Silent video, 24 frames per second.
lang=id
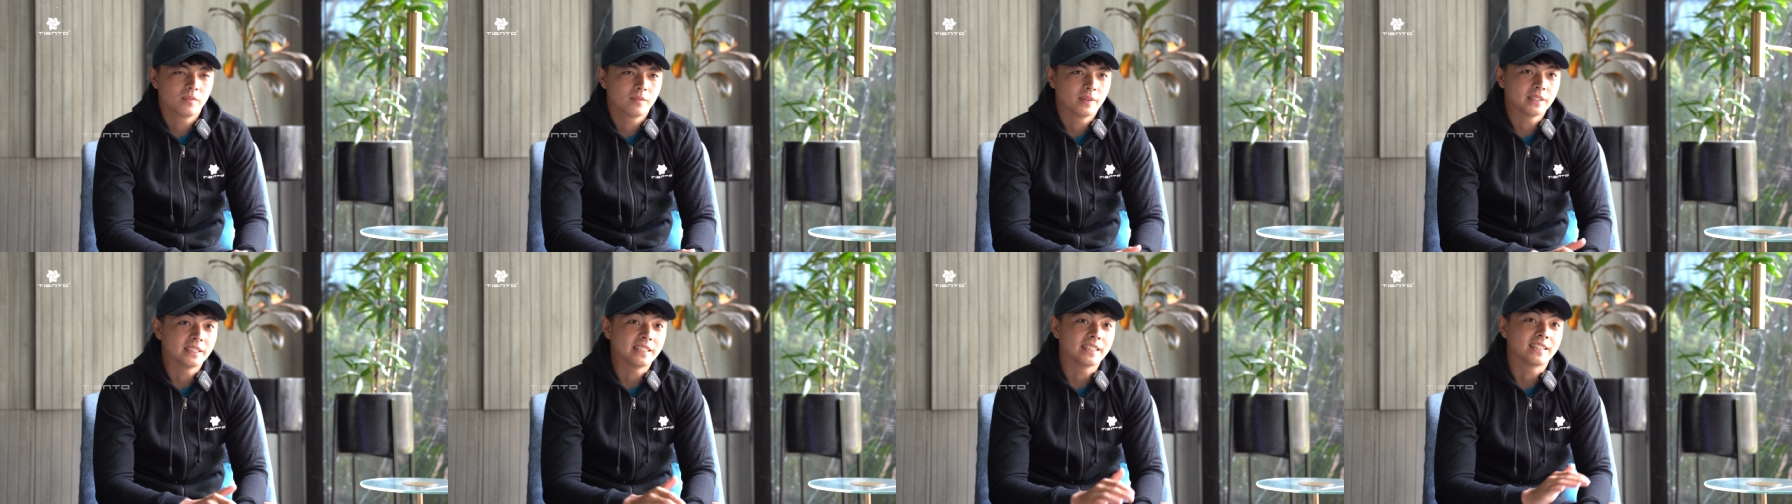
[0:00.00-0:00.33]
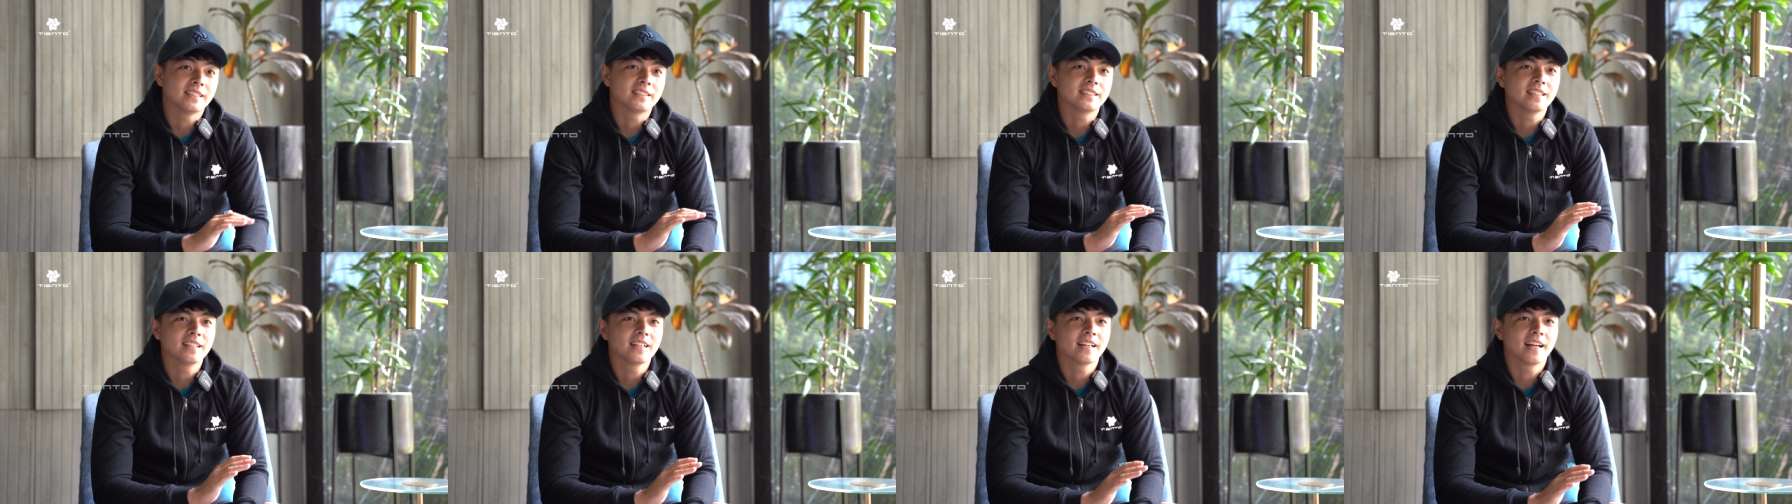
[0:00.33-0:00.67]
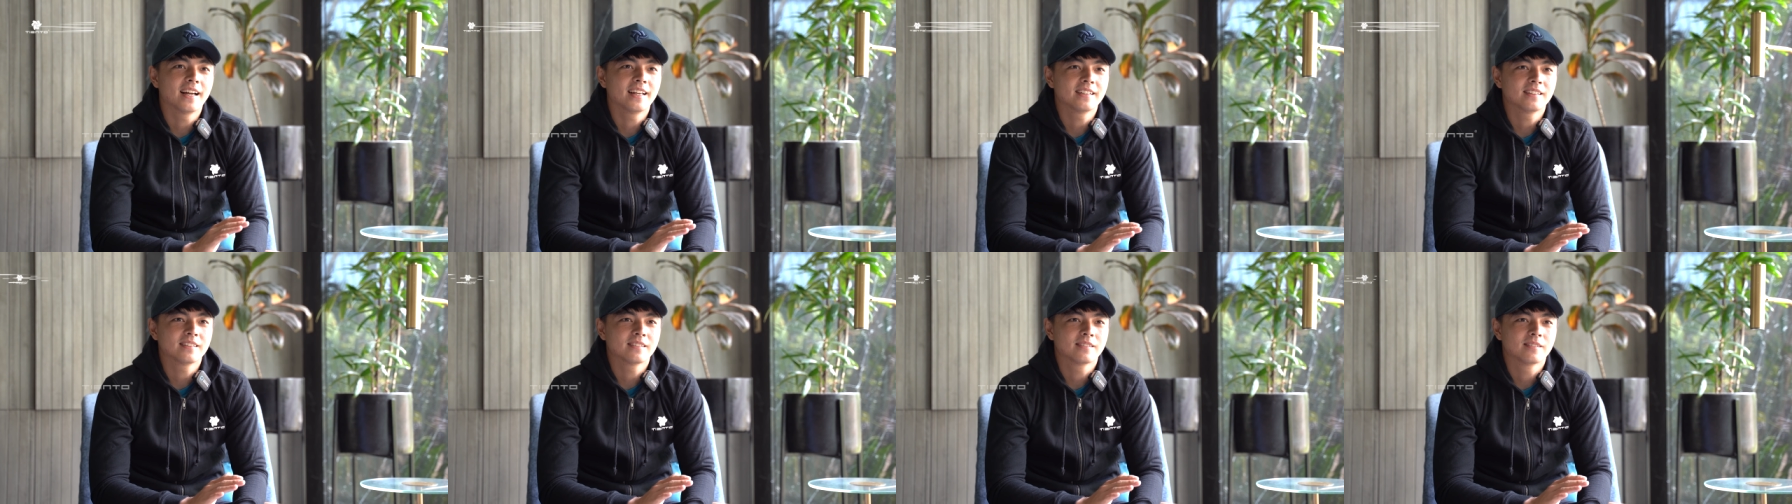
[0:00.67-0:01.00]
masih kecil
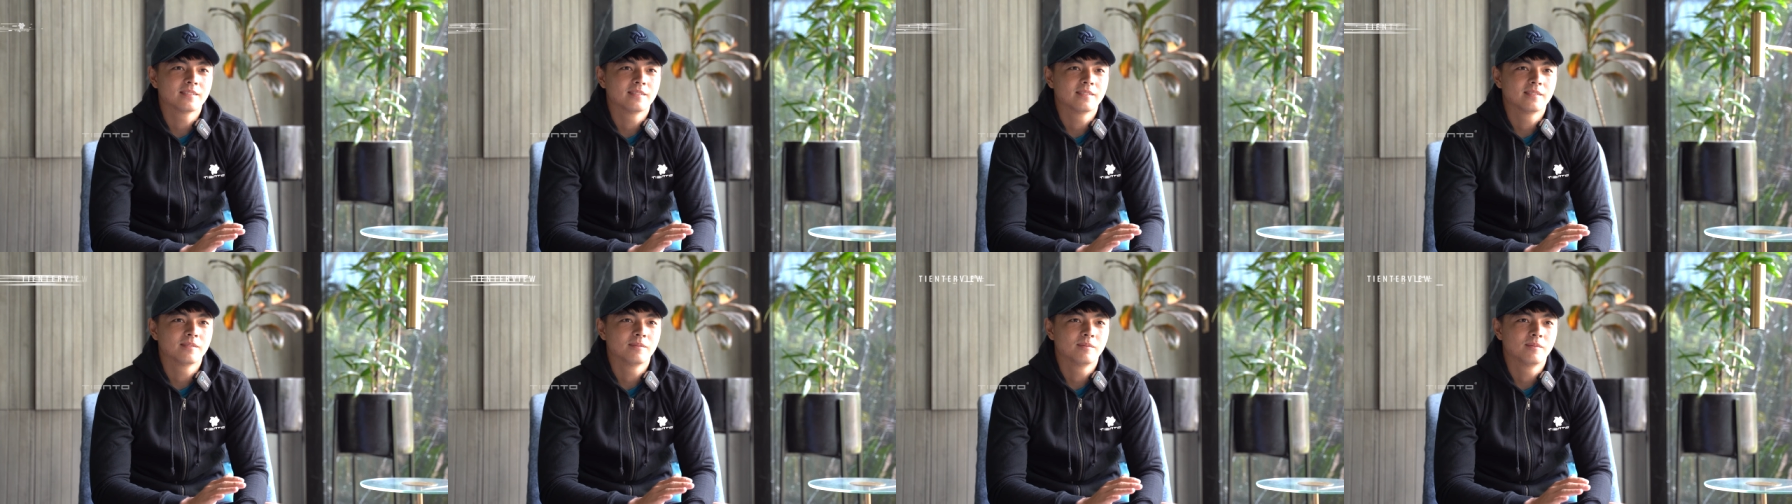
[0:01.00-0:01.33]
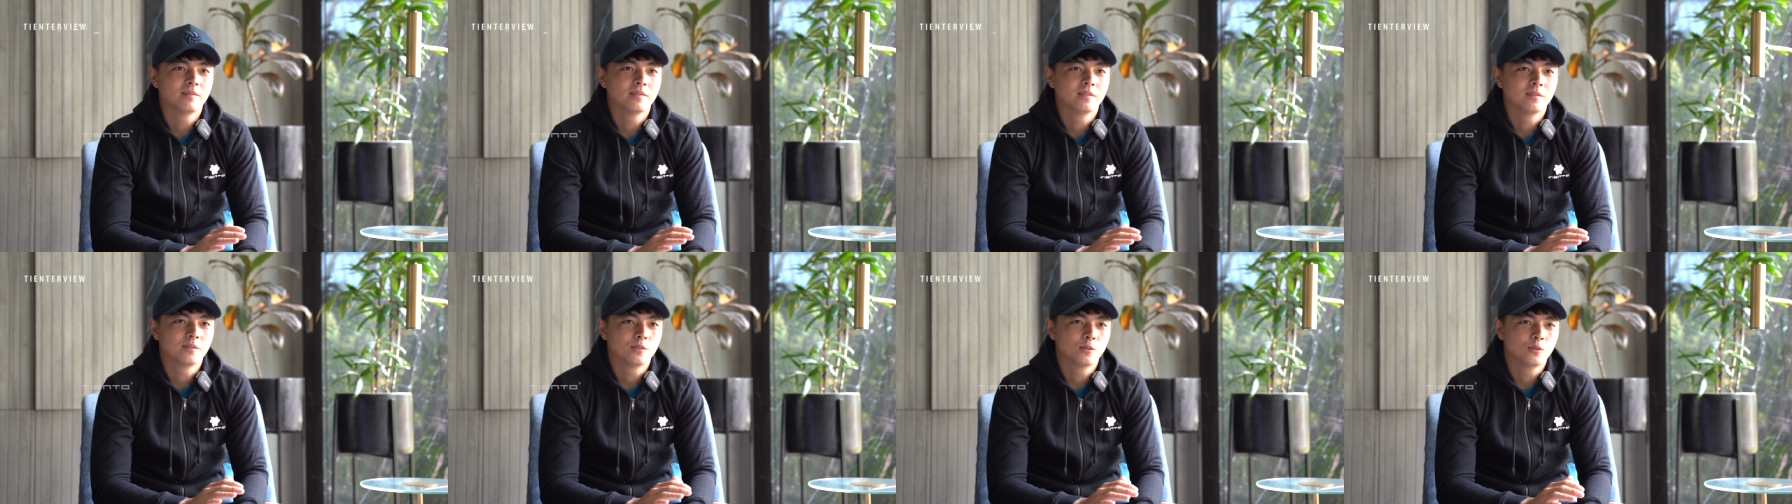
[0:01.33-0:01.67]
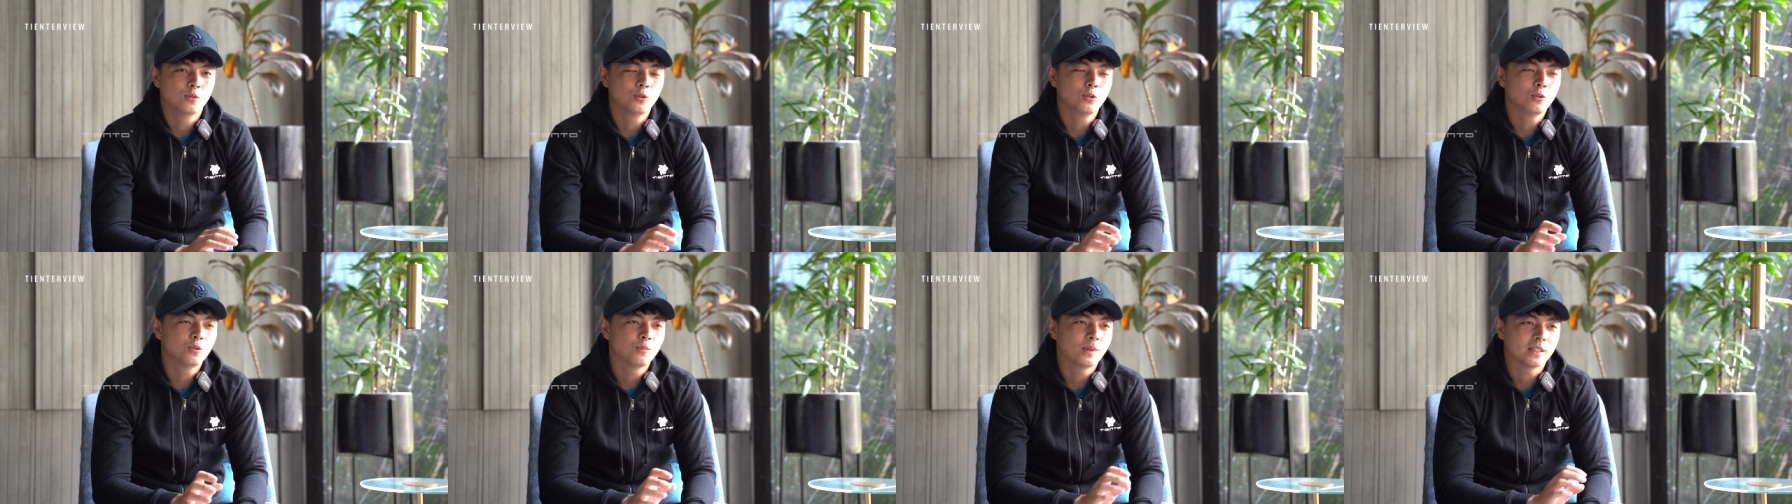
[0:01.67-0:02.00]
kan
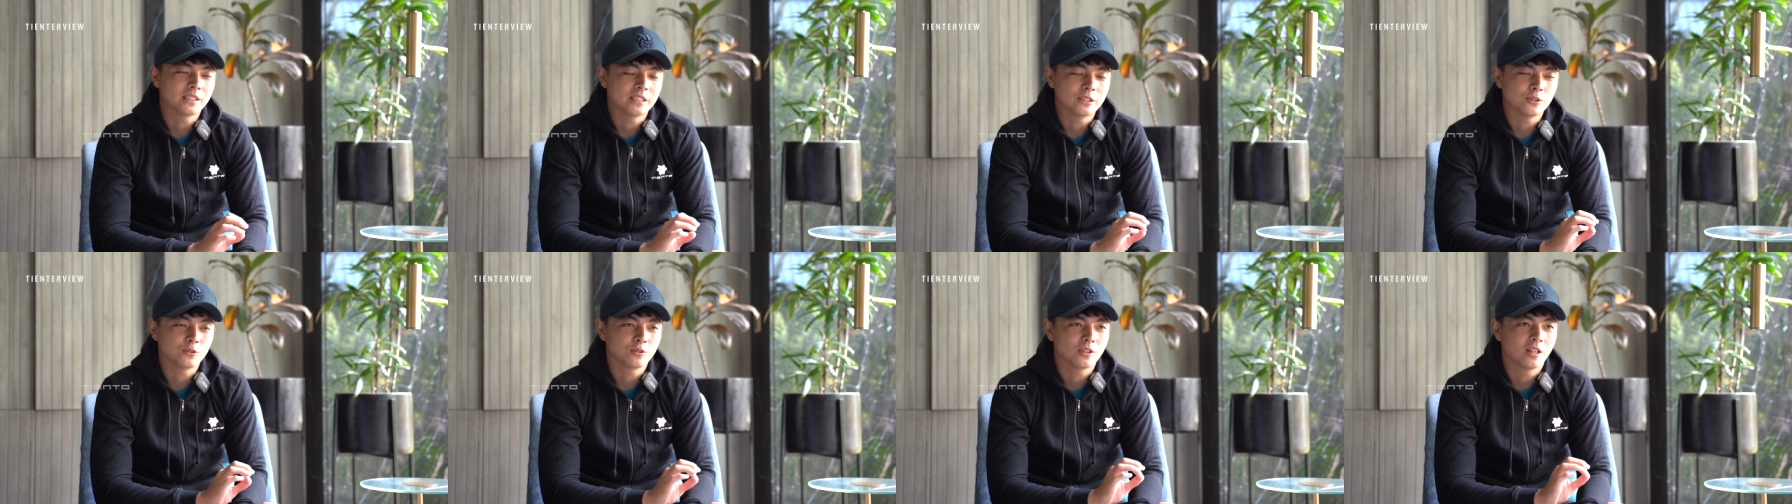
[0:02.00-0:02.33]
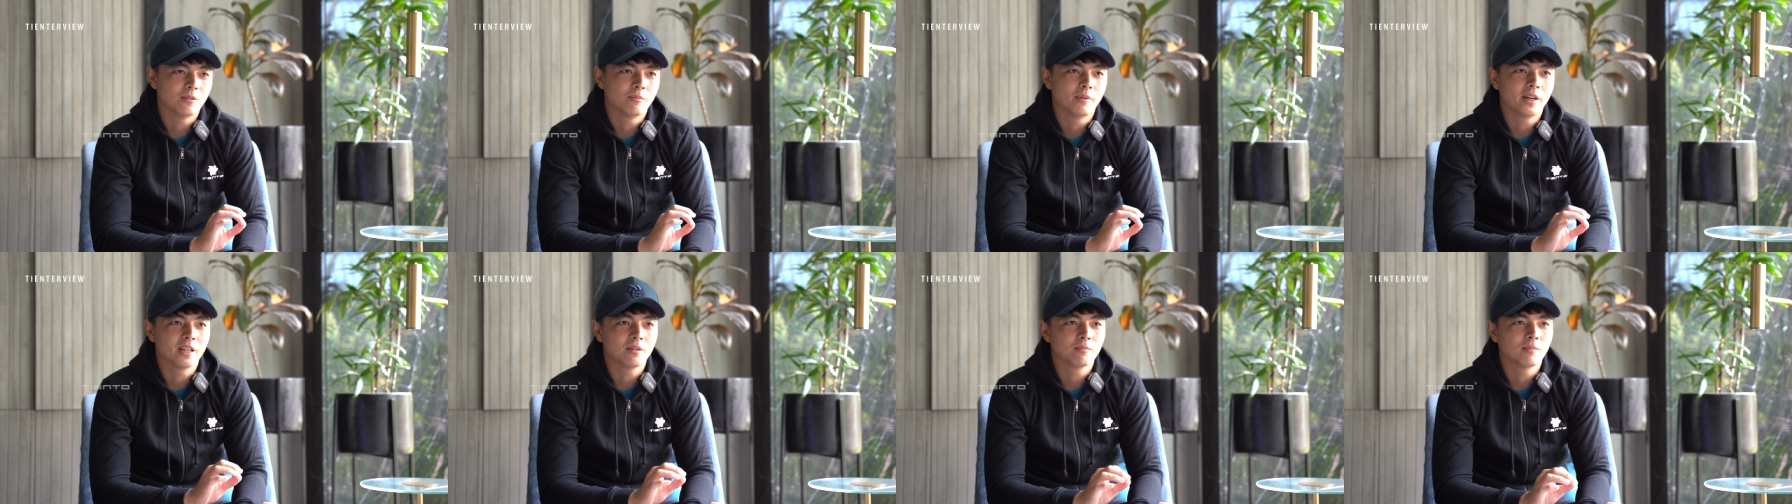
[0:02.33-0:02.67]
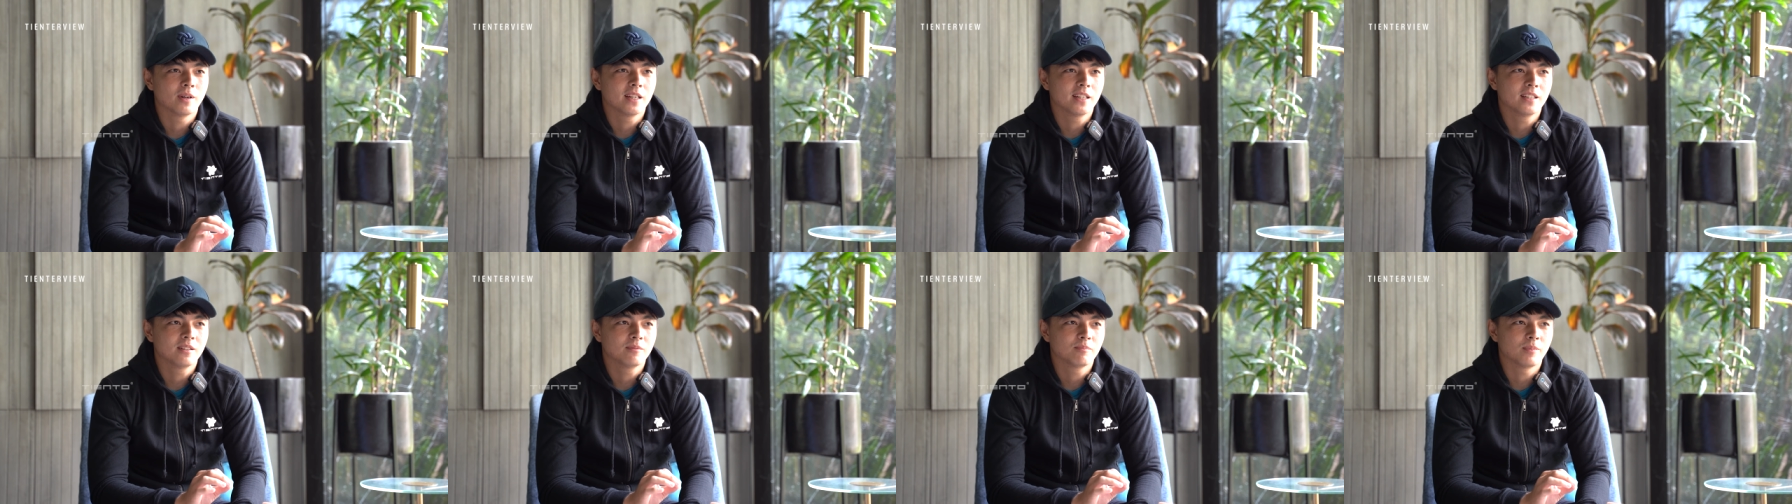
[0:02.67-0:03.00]
dulu masih suka
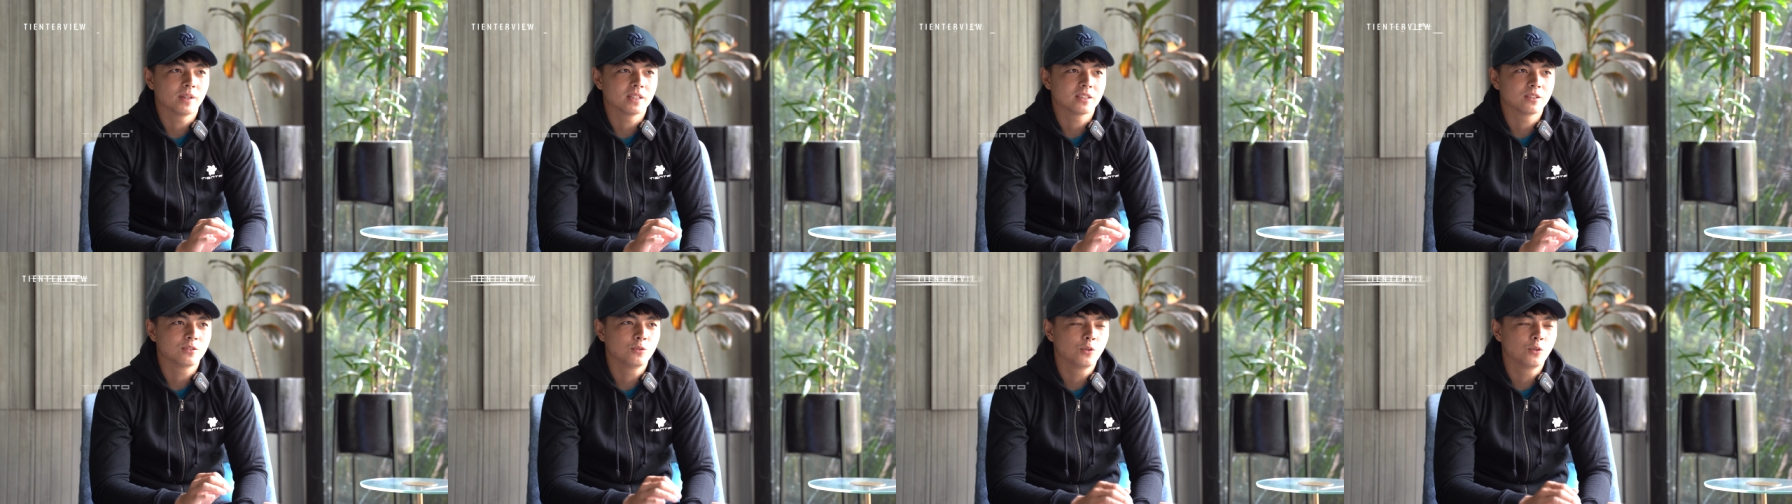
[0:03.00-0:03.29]
main-main pas